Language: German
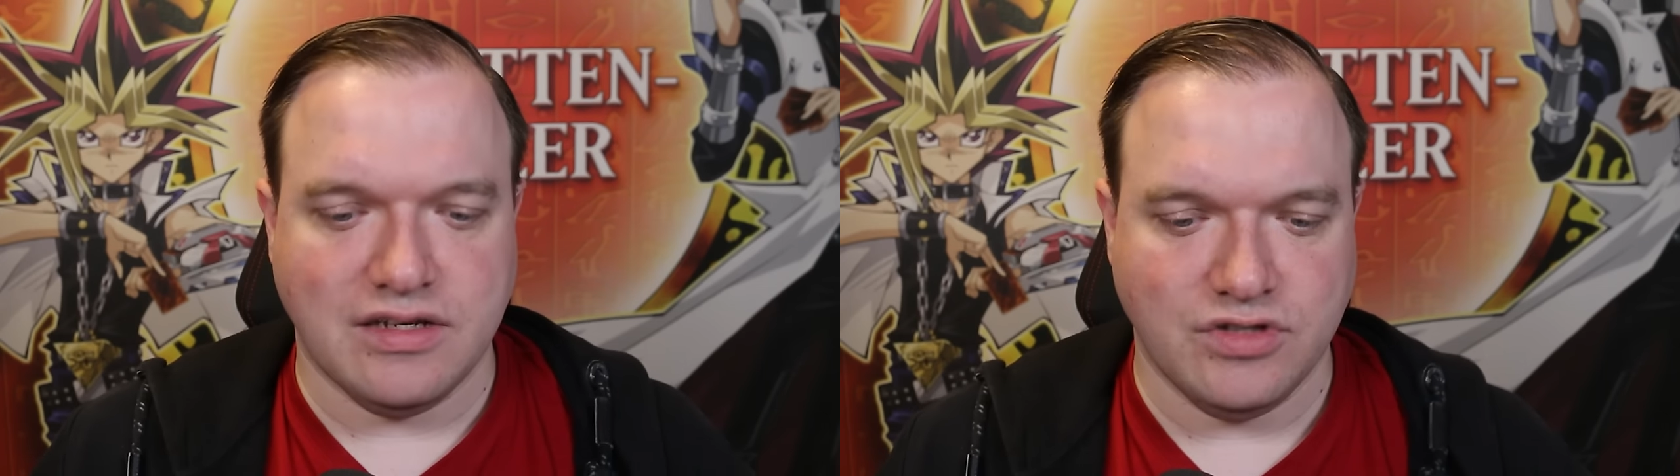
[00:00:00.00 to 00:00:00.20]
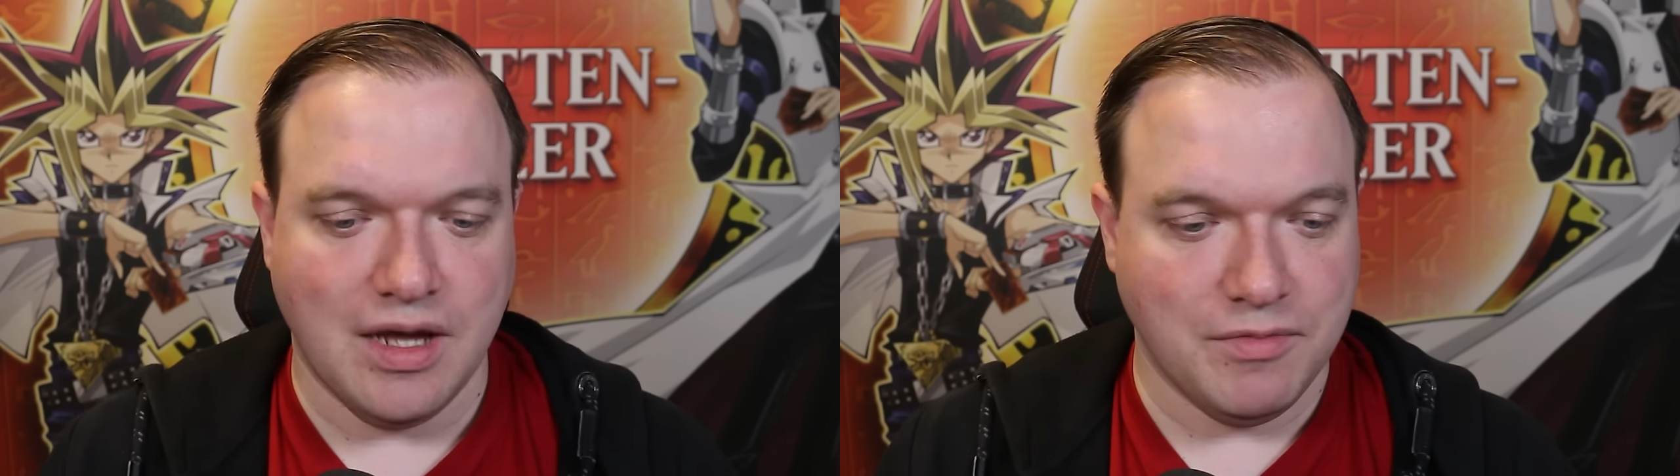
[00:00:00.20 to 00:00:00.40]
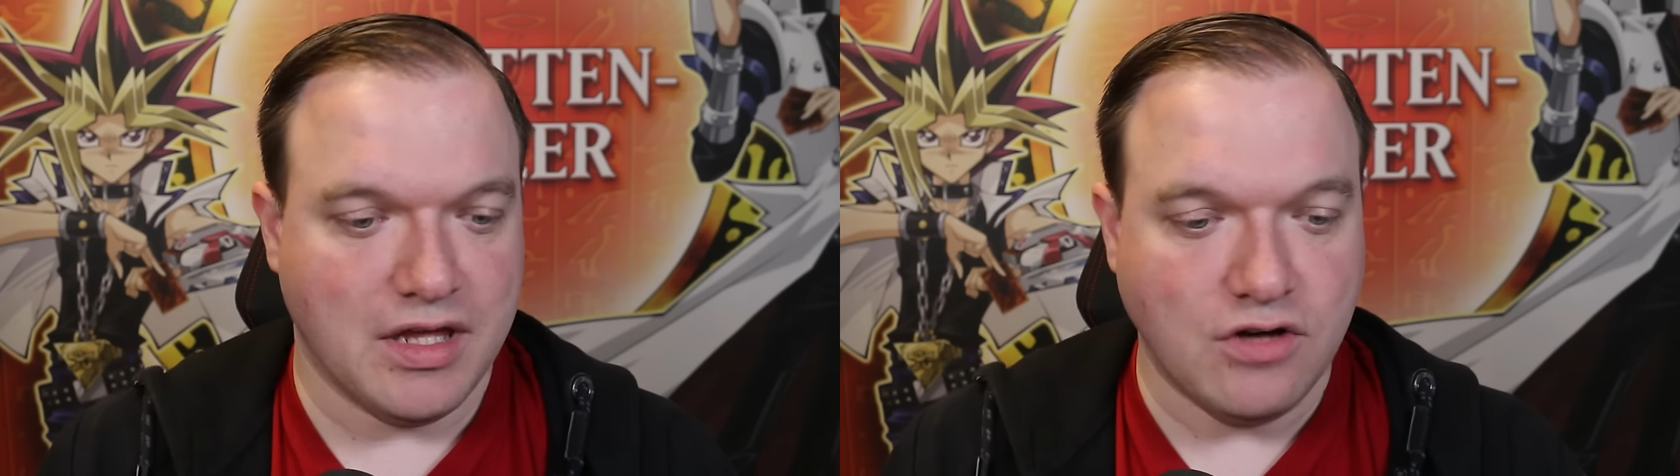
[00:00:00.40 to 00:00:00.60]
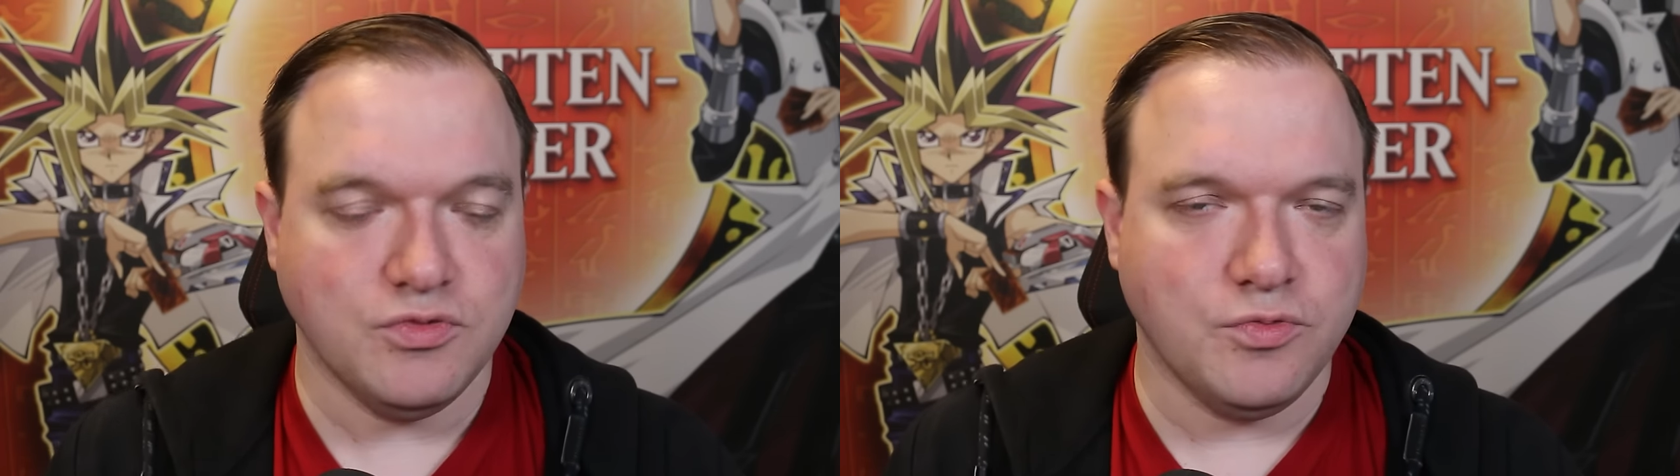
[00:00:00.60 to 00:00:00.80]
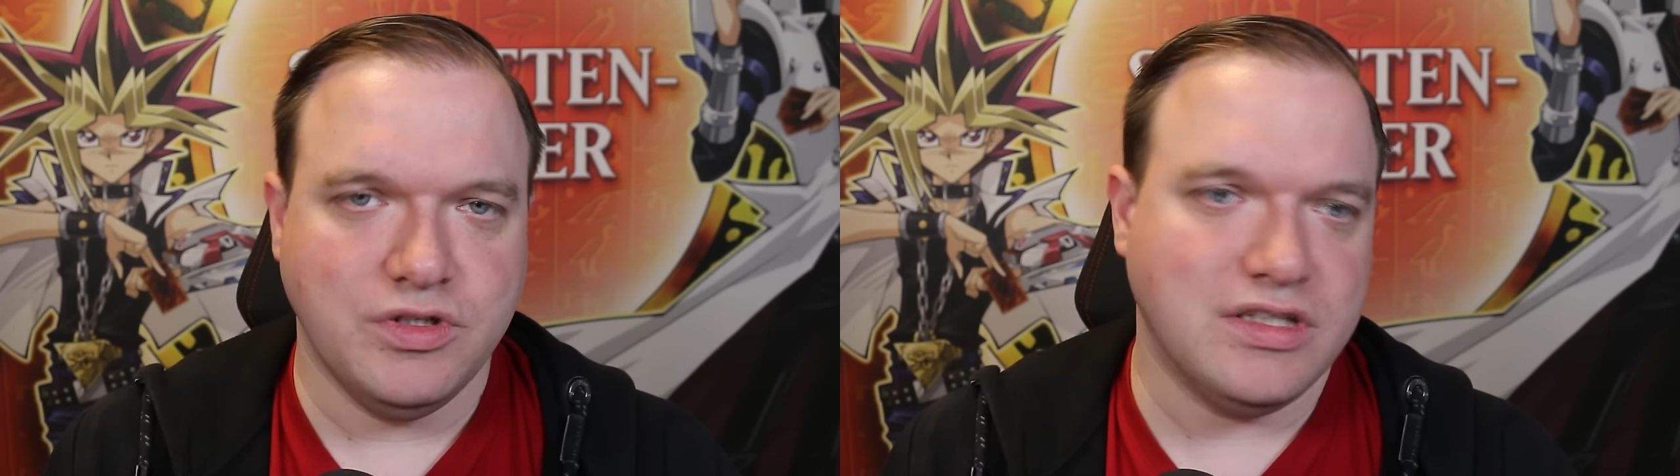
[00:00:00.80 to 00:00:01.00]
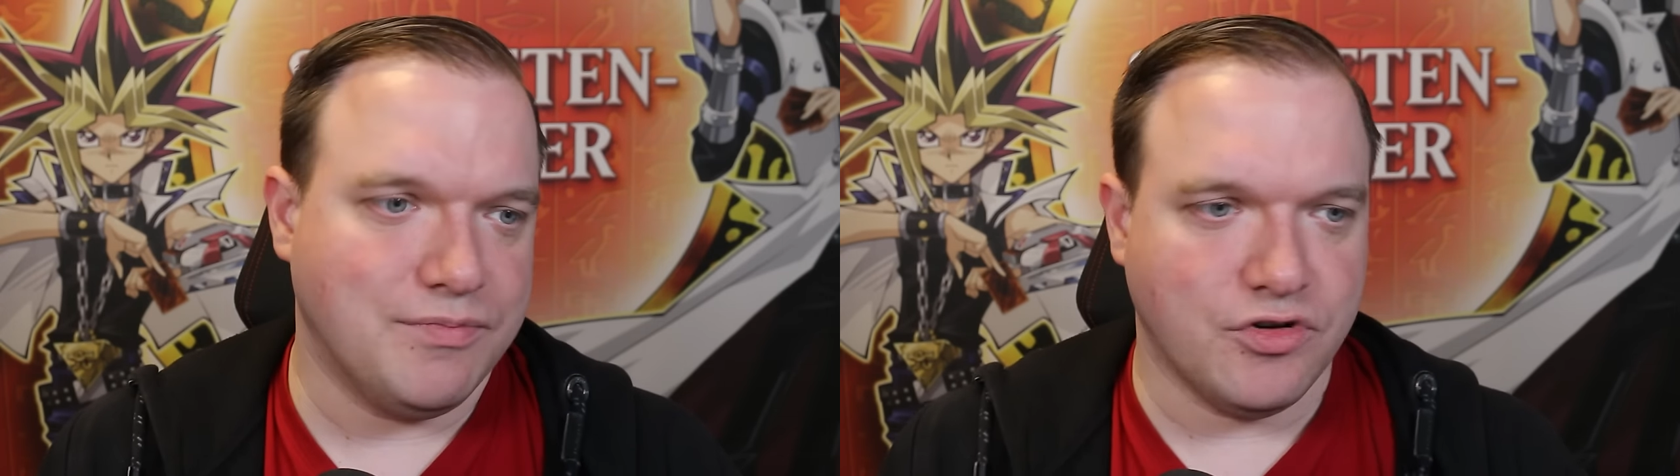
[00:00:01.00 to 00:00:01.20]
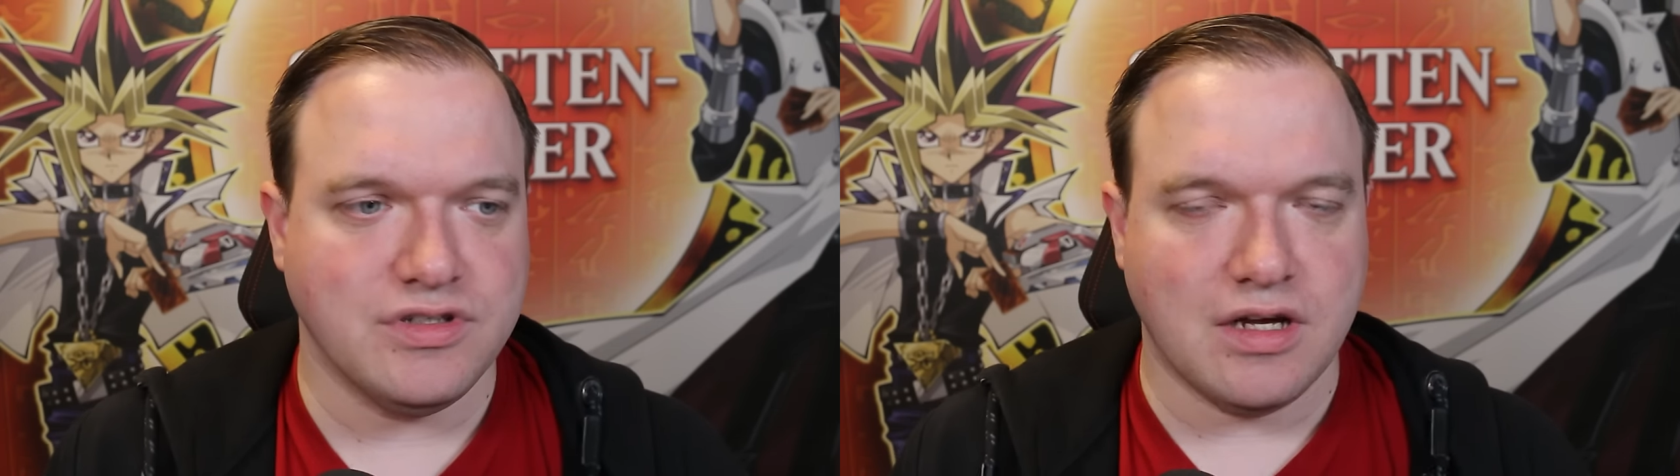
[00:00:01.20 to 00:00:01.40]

Also also ich habe mich ausprobiert, ich habe neue